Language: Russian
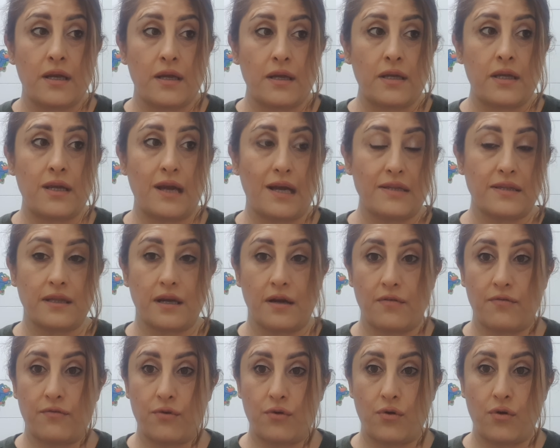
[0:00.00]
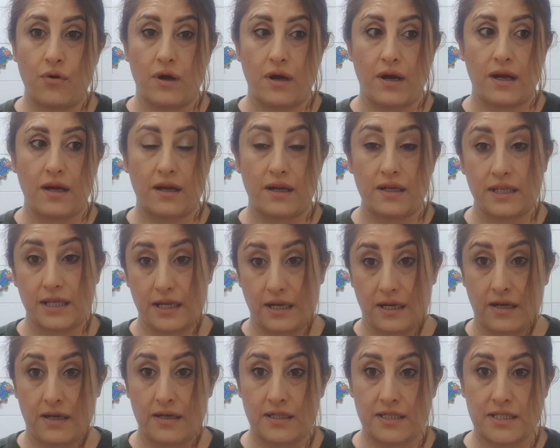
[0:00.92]
и одного
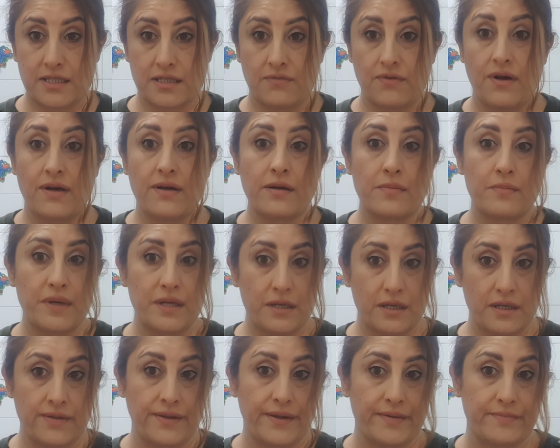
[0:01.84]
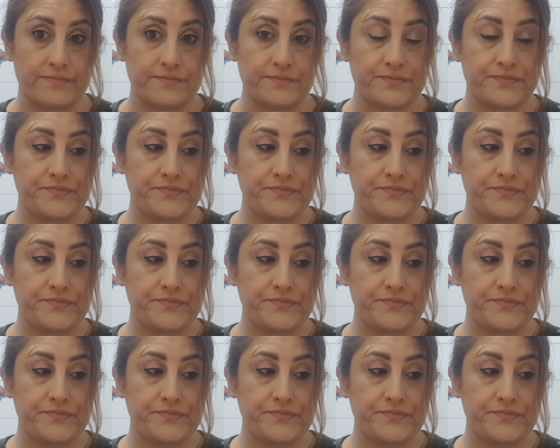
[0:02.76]
Ахалькелякцева армянина.